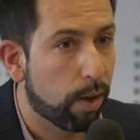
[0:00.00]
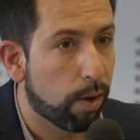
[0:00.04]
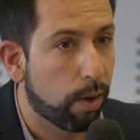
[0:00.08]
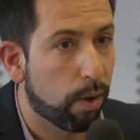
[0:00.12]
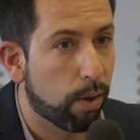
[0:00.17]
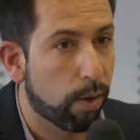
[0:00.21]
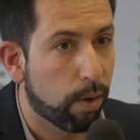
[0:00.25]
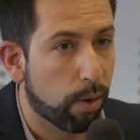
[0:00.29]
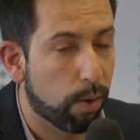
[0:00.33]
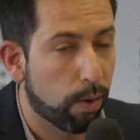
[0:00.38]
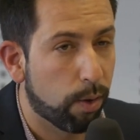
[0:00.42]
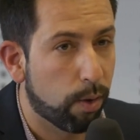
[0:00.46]

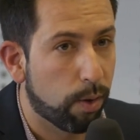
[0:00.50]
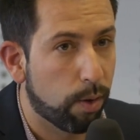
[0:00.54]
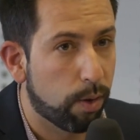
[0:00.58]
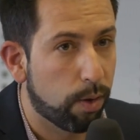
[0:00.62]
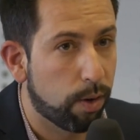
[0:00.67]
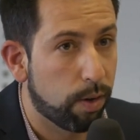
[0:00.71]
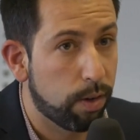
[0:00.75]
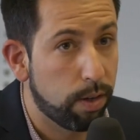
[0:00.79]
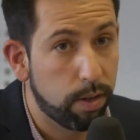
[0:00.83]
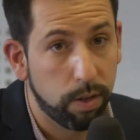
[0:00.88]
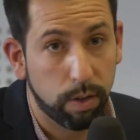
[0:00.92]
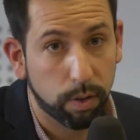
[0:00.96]
Euh,
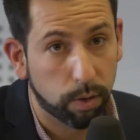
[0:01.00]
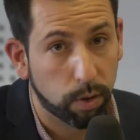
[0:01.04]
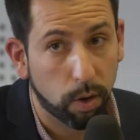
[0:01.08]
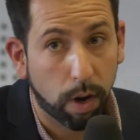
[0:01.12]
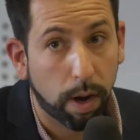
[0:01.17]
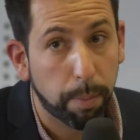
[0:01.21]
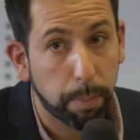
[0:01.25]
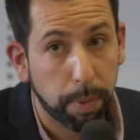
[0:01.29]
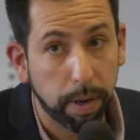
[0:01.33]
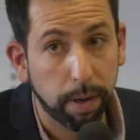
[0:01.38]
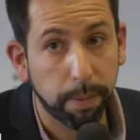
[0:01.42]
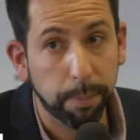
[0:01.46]
il n'y en
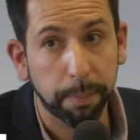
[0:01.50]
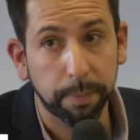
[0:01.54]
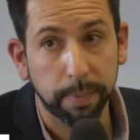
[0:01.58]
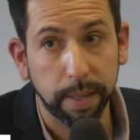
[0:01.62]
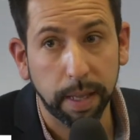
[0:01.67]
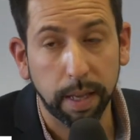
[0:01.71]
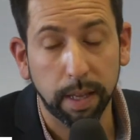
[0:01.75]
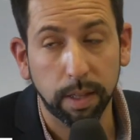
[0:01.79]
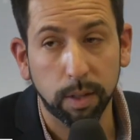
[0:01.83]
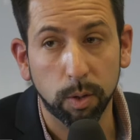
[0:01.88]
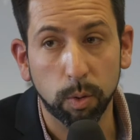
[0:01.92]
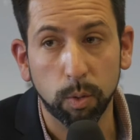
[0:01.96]
aura pas.
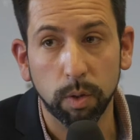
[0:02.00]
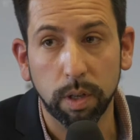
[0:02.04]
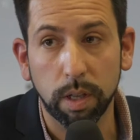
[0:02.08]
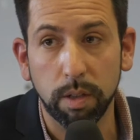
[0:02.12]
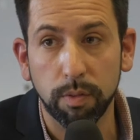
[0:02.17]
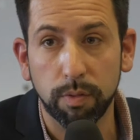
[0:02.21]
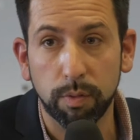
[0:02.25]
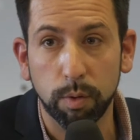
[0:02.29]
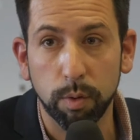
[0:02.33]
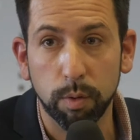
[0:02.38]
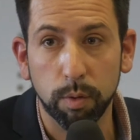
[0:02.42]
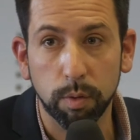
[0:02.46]
Et donc
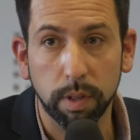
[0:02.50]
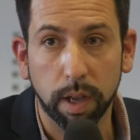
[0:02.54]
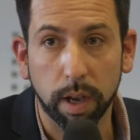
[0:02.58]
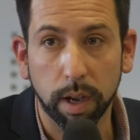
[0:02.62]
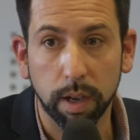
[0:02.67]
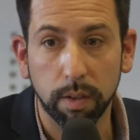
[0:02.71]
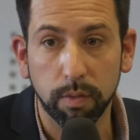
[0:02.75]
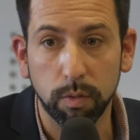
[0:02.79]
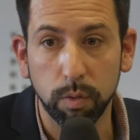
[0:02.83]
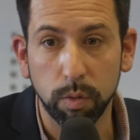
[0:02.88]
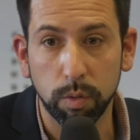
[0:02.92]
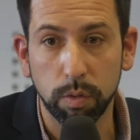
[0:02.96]
il faut qu'on
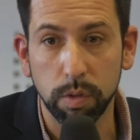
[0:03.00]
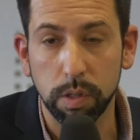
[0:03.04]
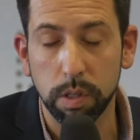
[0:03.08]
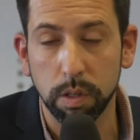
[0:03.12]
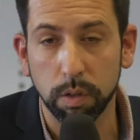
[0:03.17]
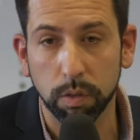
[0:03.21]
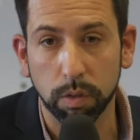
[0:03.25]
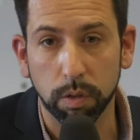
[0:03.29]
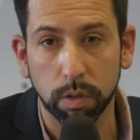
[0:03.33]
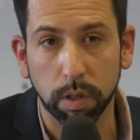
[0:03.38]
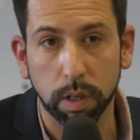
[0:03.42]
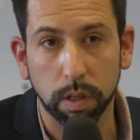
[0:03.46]
arrive, nous aussi,
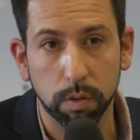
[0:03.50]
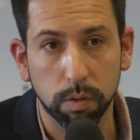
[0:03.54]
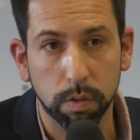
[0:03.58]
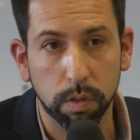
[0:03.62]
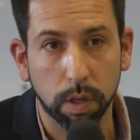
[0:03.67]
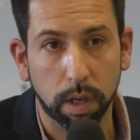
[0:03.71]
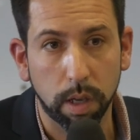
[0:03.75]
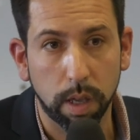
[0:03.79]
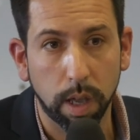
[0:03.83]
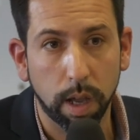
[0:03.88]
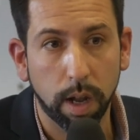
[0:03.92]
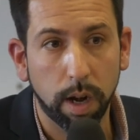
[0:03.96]
en tant
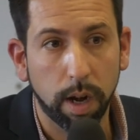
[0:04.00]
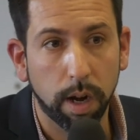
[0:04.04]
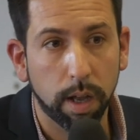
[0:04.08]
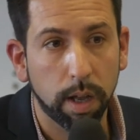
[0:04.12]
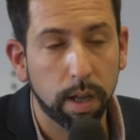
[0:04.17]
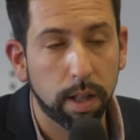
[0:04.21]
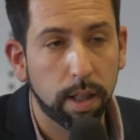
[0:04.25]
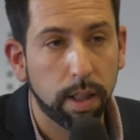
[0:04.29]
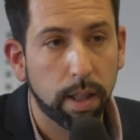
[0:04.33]
qu'industriels,